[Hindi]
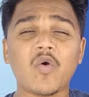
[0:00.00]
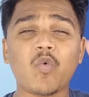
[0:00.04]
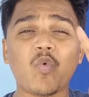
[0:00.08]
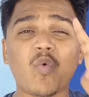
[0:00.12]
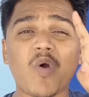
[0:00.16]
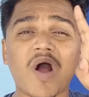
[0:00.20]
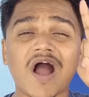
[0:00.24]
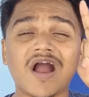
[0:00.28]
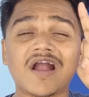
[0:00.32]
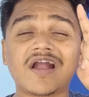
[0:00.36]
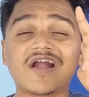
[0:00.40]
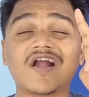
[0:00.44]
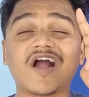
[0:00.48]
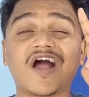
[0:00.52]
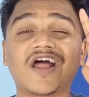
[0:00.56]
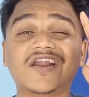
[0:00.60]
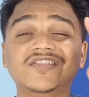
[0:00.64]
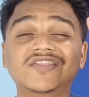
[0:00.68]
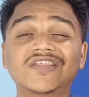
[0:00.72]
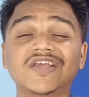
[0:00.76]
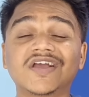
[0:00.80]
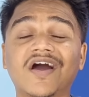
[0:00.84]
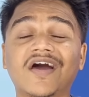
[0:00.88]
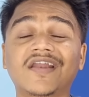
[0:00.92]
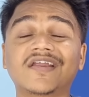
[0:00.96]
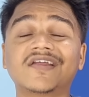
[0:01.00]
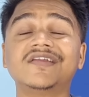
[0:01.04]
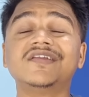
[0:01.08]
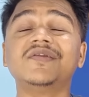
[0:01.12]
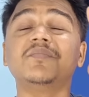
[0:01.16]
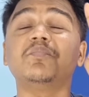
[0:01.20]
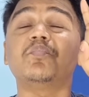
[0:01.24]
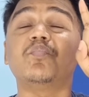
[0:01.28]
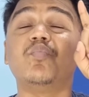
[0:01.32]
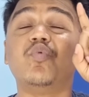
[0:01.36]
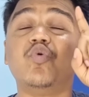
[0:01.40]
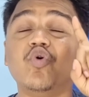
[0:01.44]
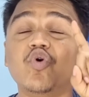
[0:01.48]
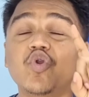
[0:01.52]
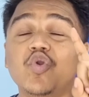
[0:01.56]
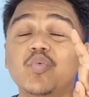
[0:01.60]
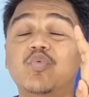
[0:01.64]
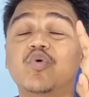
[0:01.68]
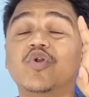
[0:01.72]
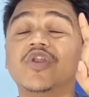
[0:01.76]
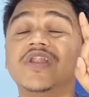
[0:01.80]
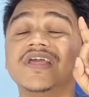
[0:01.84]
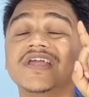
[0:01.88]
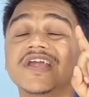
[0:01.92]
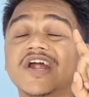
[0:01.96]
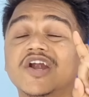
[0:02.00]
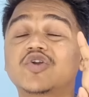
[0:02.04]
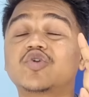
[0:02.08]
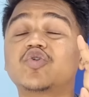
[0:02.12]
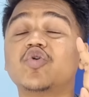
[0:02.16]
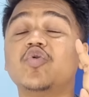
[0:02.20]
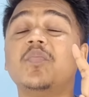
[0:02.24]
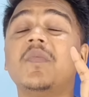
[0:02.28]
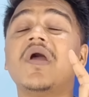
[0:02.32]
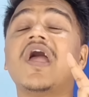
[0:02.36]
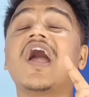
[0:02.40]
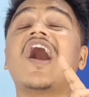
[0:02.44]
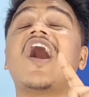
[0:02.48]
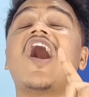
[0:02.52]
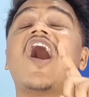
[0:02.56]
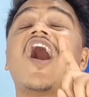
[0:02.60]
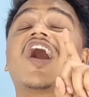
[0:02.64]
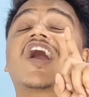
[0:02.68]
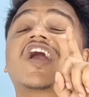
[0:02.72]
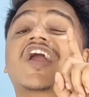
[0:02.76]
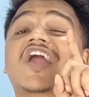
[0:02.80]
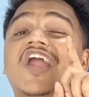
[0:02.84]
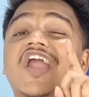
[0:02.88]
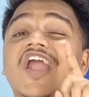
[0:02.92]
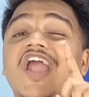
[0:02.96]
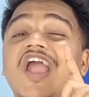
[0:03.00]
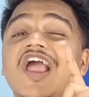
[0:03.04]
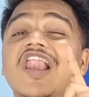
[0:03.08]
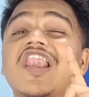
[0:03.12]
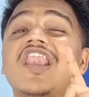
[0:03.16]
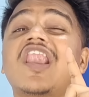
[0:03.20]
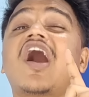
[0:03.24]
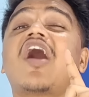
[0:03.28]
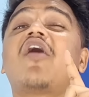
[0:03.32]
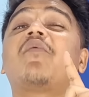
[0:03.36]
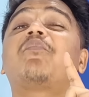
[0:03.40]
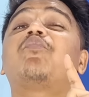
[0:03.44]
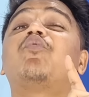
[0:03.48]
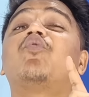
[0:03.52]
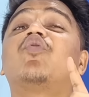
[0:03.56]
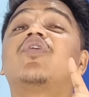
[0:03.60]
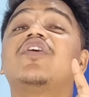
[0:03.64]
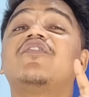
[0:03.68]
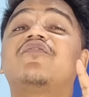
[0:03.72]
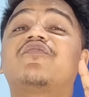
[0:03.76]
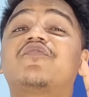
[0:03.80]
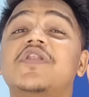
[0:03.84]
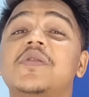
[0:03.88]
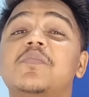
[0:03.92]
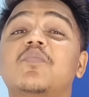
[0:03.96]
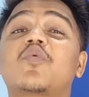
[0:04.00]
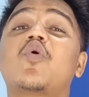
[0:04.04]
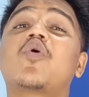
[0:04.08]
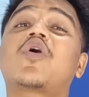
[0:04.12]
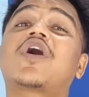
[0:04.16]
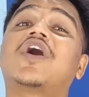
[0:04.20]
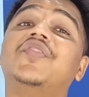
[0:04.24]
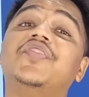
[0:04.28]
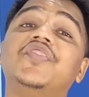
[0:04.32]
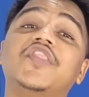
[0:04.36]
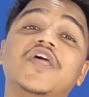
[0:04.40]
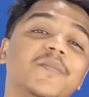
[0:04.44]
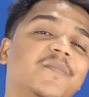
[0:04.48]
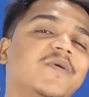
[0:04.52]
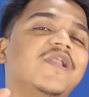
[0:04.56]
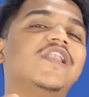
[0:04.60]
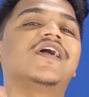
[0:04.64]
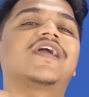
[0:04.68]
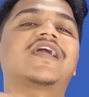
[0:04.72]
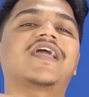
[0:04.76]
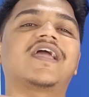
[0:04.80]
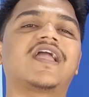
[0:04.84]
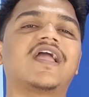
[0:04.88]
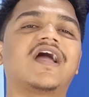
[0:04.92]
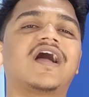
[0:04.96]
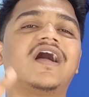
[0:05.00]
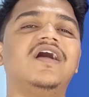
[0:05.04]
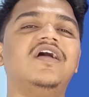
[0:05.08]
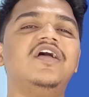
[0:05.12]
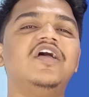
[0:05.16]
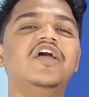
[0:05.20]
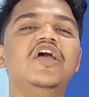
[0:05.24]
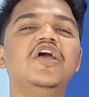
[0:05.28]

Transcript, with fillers: वहां कार्तिक आर्यन भूल भुलैया टू में अकेला पूरी फिल्म को कंधे पे लेके गया